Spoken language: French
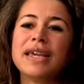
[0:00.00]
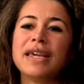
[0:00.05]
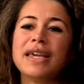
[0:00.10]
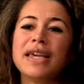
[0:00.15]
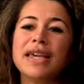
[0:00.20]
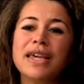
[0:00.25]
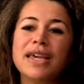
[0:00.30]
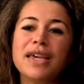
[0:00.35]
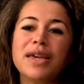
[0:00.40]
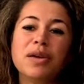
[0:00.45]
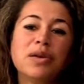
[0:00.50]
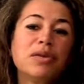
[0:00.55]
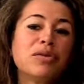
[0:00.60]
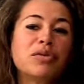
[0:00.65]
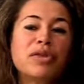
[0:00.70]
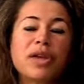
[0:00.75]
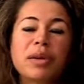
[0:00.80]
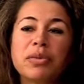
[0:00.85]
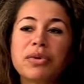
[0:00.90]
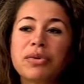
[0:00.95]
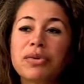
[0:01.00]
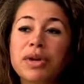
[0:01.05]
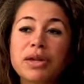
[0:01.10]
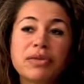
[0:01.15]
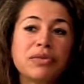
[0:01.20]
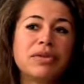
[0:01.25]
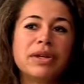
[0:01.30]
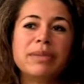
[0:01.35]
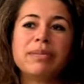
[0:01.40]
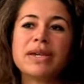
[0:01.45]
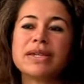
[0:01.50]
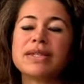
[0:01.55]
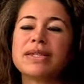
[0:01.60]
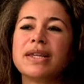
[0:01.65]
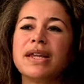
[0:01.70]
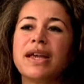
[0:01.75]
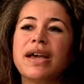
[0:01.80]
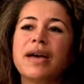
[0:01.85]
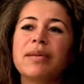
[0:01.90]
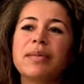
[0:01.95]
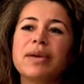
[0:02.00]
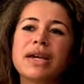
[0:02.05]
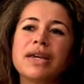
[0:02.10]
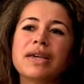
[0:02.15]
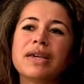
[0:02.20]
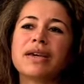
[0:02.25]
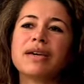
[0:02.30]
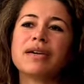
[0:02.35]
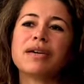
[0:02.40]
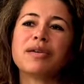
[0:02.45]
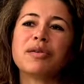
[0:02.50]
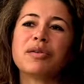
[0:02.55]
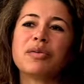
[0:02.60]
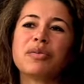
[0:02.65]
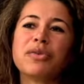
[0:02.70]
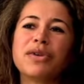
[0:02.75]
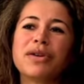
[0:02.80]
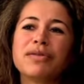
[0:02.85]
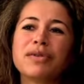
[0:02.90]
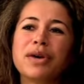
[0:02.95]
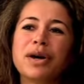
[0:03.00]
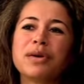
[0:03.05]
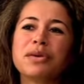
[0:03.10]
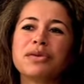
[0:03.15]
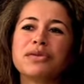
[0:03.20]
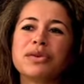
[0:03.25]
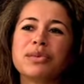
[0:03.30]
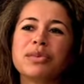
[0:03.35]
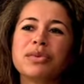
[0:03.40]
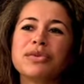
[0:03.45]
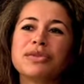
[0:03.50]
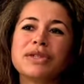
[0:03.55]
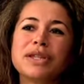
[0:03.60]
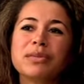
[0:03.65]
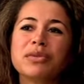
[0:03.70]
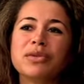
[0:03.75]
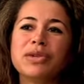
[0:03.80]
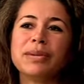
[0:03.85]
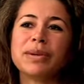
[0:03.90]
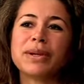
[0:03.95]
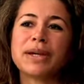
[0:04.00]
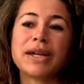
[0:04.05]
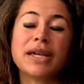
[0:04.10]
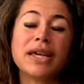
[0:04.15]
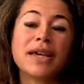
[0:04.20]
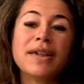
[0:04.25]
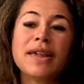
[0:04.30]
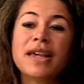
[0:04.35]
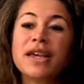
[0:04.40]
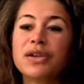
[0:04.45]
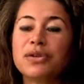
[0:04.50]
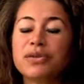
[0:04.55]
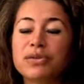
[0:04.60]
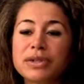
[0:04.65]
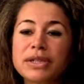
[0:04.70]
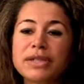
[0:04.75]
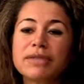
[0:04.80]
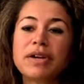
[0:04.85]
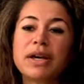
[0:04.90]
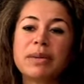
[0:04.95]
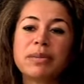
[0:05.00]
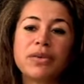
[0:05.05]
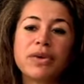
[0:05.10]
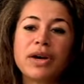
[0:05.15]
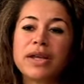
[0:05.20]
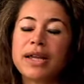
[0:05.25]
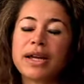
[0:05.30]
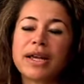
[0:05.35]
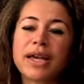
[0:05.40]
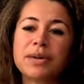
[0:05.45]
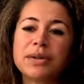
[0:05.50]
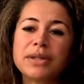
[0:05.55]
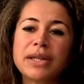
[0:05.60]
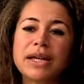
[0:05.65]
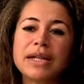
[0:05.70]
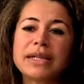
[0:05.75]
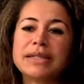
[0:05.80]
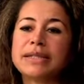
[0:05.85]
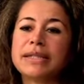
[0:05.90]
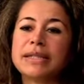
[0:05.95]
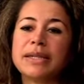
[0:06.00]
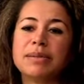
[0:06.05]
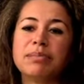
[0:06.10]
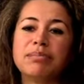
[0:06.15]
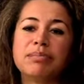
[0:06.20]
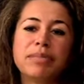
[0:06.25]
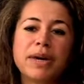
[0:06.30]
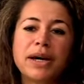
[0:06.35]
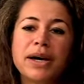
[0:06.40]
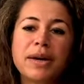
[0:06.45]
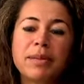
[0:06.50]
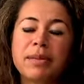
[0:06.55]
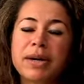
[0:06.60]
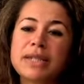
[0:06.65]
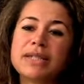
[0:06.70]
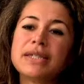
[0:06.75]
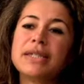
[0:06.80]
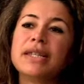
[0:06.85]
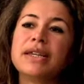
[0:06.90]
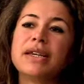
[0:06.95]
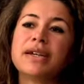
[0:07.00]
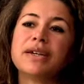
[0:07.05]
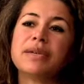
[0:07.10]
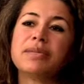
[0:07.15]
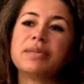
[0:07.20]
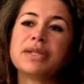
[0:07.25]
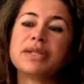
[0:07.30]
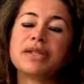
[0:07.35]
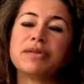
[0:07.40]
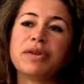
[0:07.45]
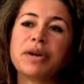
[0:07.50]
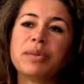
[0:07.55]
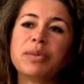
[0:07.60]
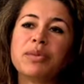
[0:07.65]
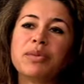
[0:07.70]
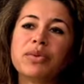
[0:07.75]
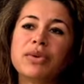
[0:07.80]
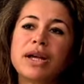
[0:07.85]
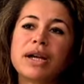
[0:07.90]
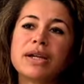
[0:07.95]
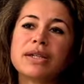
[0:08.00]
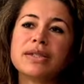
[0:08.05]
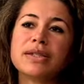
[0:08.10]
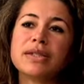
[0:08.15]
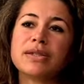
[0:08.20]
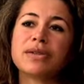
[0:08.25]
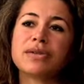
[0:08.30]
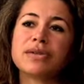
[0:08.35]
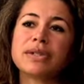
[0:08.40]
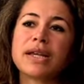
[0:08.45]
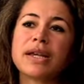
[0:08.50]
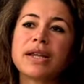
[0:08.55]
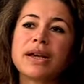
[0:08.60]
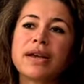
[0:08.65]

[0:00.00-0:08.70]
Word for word: et notamment à tous les best-sellers américains qu'on peut avoir sur beaucoup de tables de librairie. Donc c'est vraiment un acaona, là c'est pas brésilien, mais c'est vraiment pour la résistance qu'elle